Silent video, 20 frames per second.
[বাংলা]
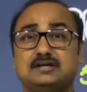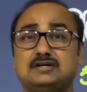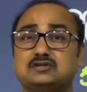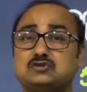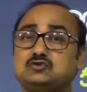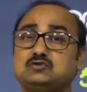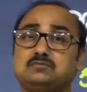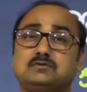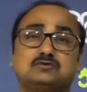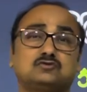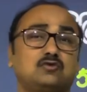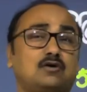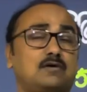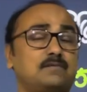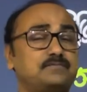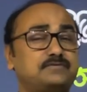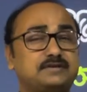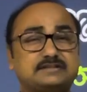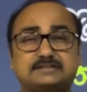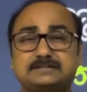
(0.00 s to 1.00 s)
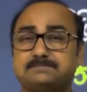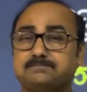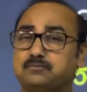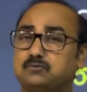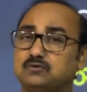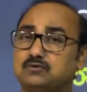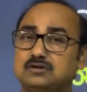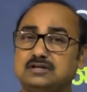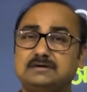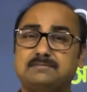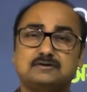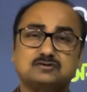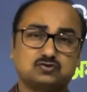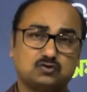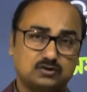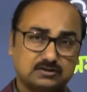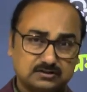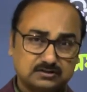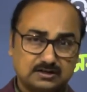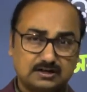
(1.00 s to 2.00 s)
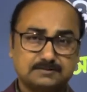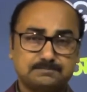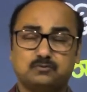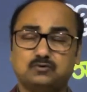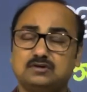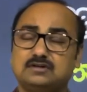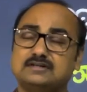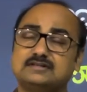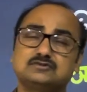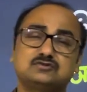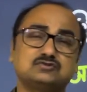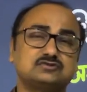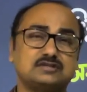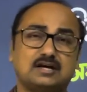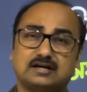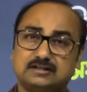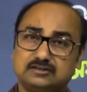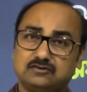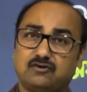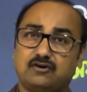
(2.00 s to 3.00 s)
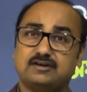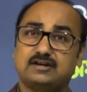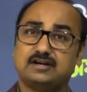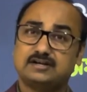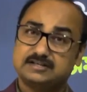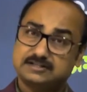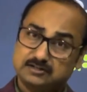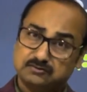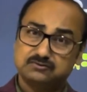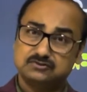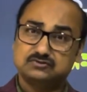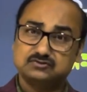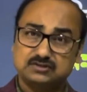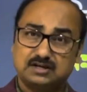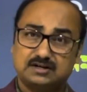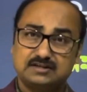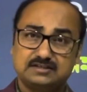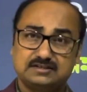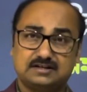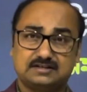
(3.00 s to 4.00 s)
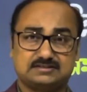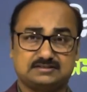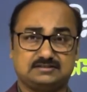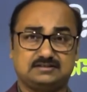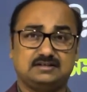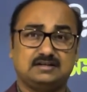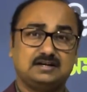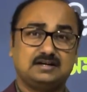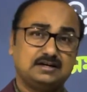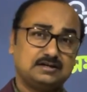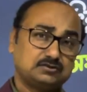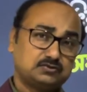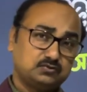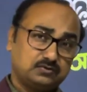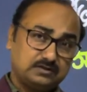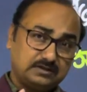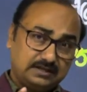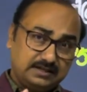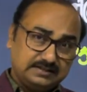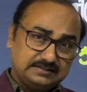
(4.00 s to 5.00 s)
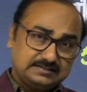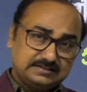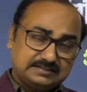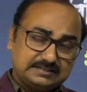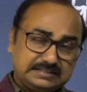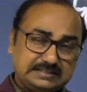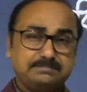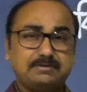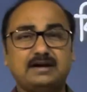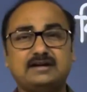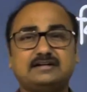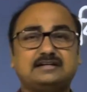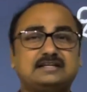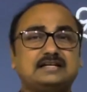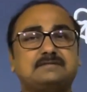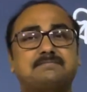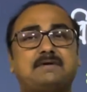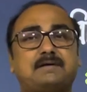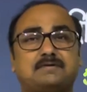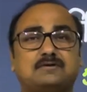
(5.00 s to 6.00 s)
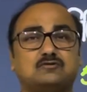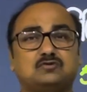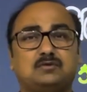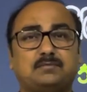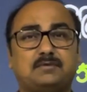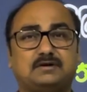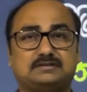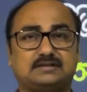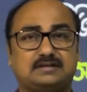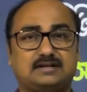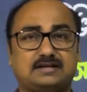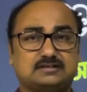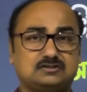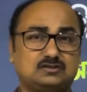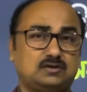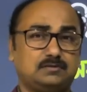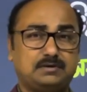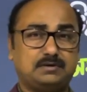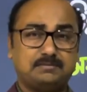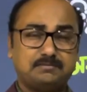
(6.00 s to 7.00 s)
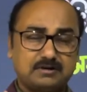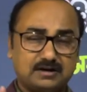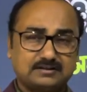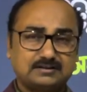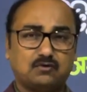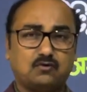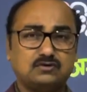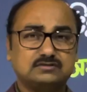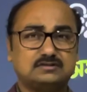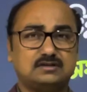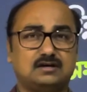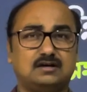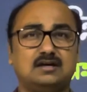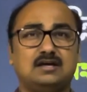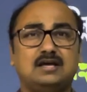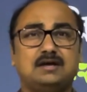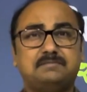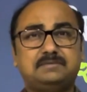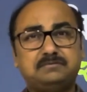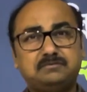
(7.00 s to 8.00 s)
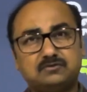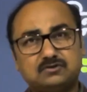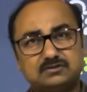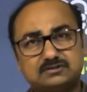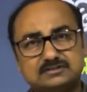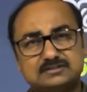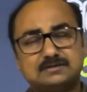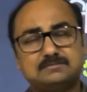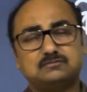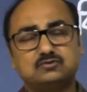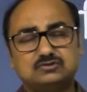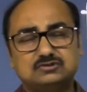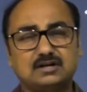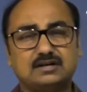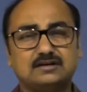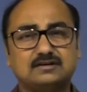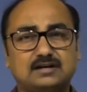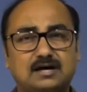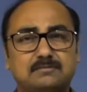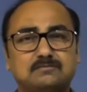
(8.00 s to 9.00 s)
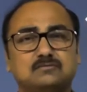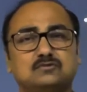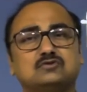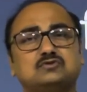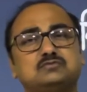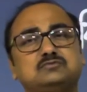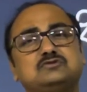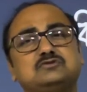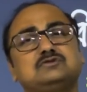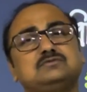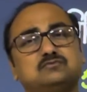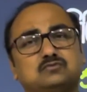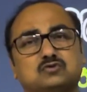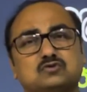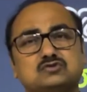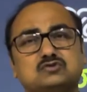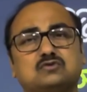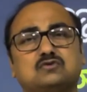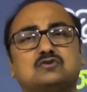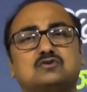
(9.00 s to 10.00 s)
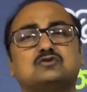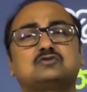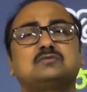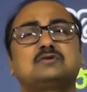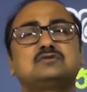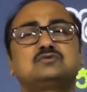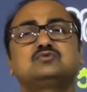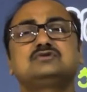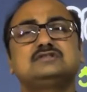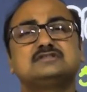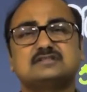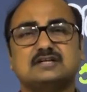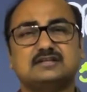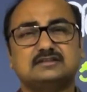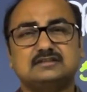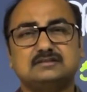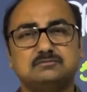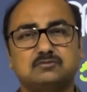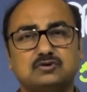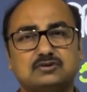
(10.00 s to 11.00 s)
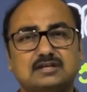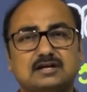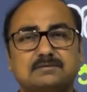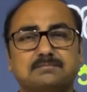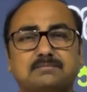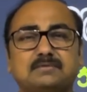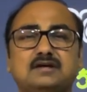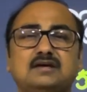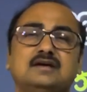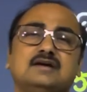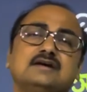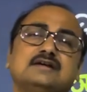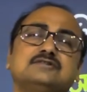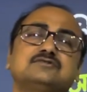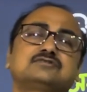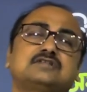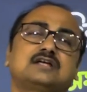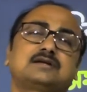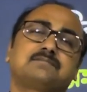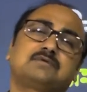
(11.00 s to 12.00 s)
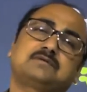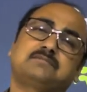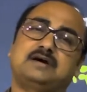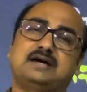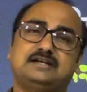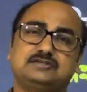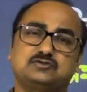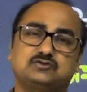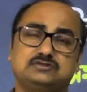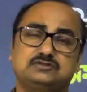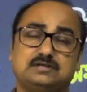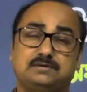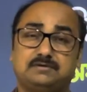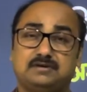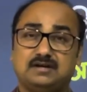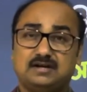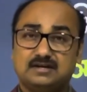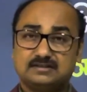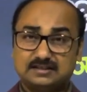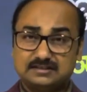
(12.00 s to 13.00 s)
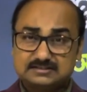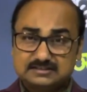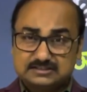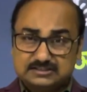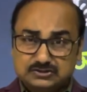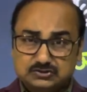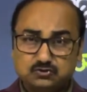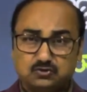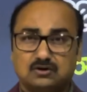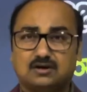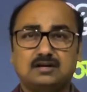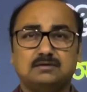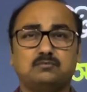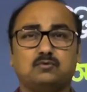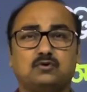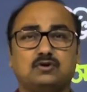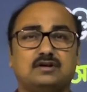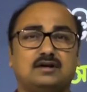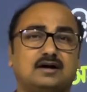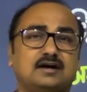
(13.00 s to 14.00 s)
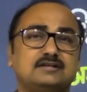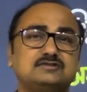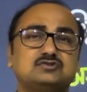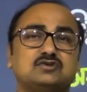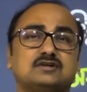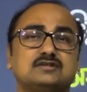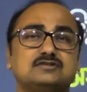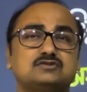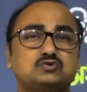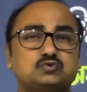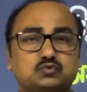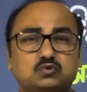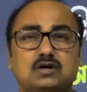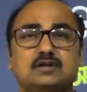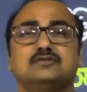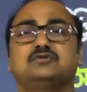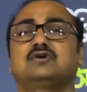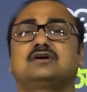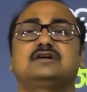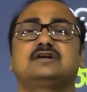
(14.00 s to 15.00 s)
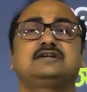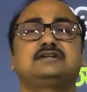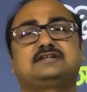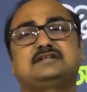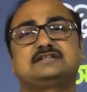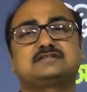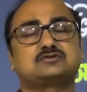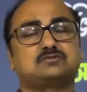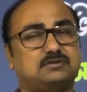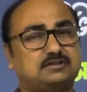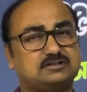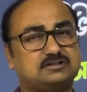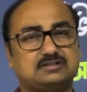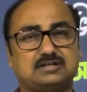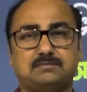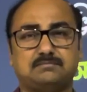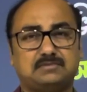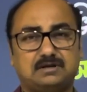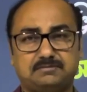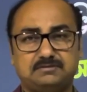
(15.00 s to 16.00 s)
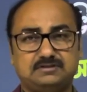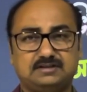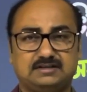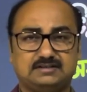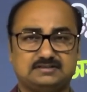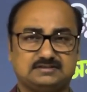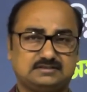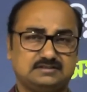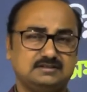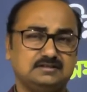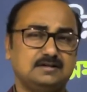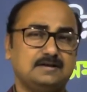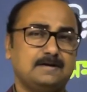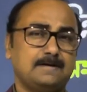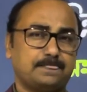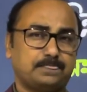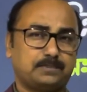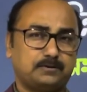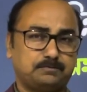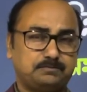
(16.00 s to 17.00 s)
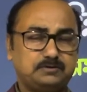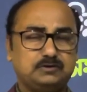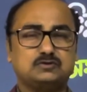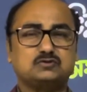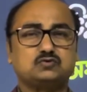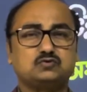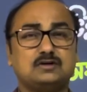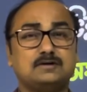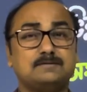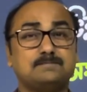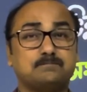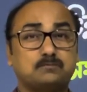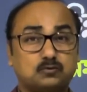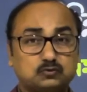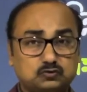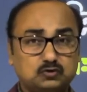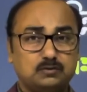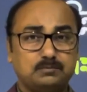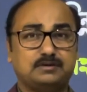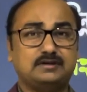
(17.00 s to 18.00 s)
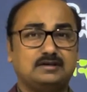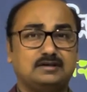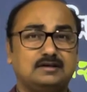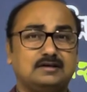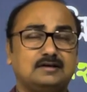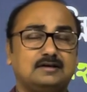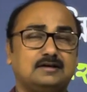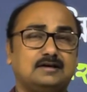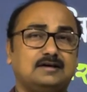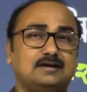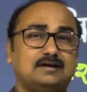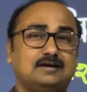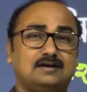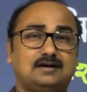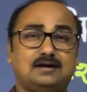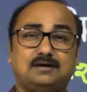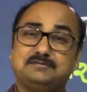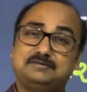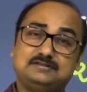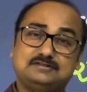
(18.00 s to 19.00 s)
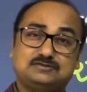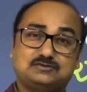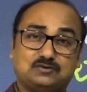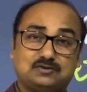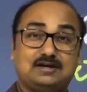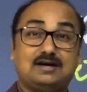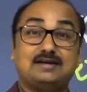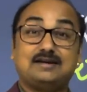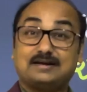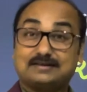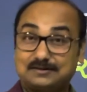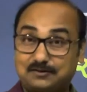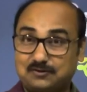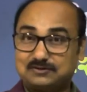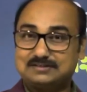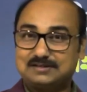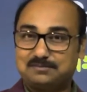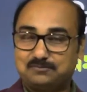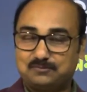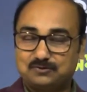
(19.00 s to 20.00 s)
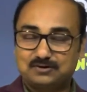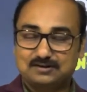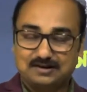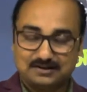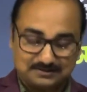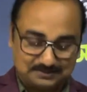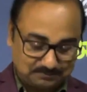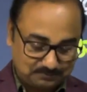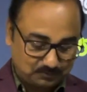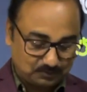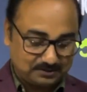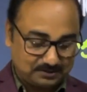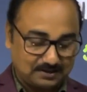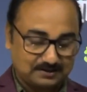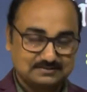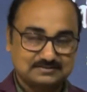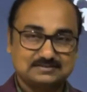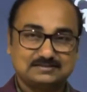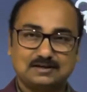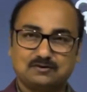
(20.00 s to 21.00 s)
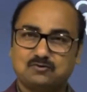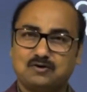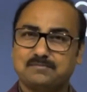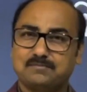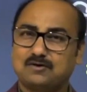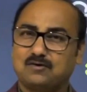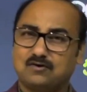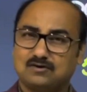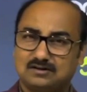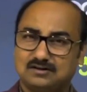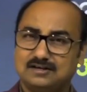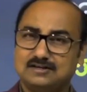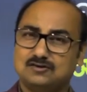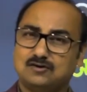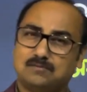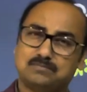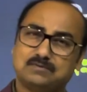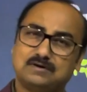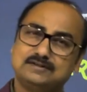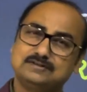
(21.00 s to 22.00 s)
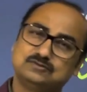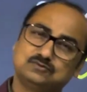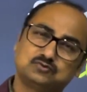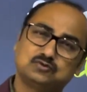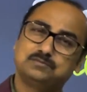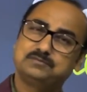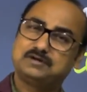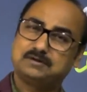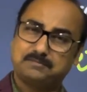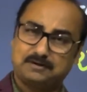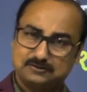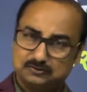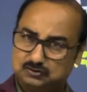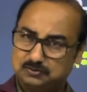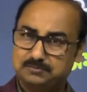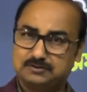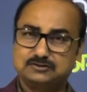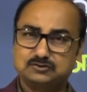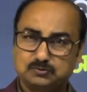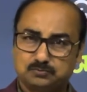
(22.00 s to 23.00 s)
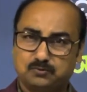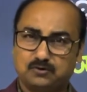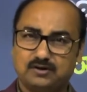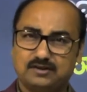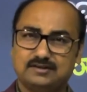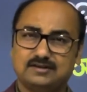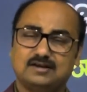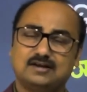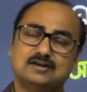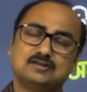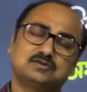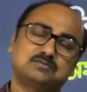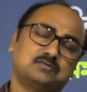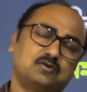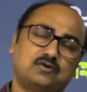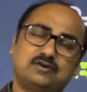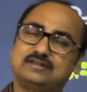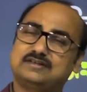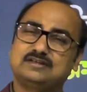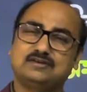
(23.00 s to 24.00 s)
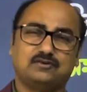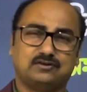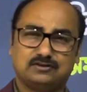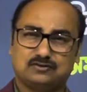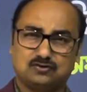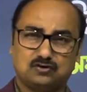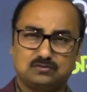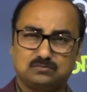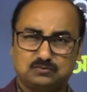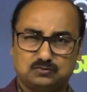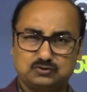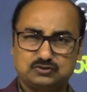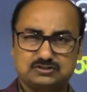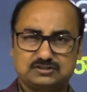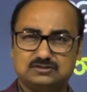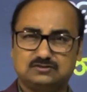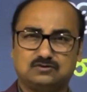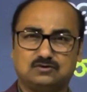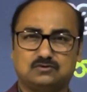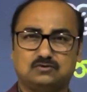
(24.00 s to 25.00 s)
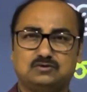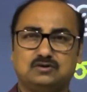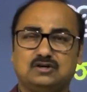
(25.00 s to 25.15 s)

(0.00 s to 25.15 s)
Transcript: শুধুমাত্র অবজেক্টিভ পড়লে বা শর্টকাট পড়লে কিন্তু চাকরি হয় না এটাও কিন্তু জানিয়ে রাখছি তো এই গিভ অ্যান্ড টেক ব্যাপারগুলো মাথায় রাখতে হবে এবার একটা কথা বিভিন্ন দেশের মুদ্রার নামগুলো তুমি যদি মুখস্থ করো তোমার দুদিন চার দিন মনে থাকবে কিন্তু তারপর ভ্যানিশ হয়ে যাবে তাই চিরকাল মনে রাখার জন্য একটা যুগান্তকারী ট্রিক্স তোমাদের সামনে আমি নিয়ে আসছি তো প্রিয় স্টুডেন্ট প্রথমে আমি চল আর একটা কথা মনে রাখি বলে রাখছি দেখো আমরা অনলাইন অফলাইন দুটো মাধ্যমেই তো পড়াই তোমরা অনেকেই অনেক রকম কোশ্চেন করো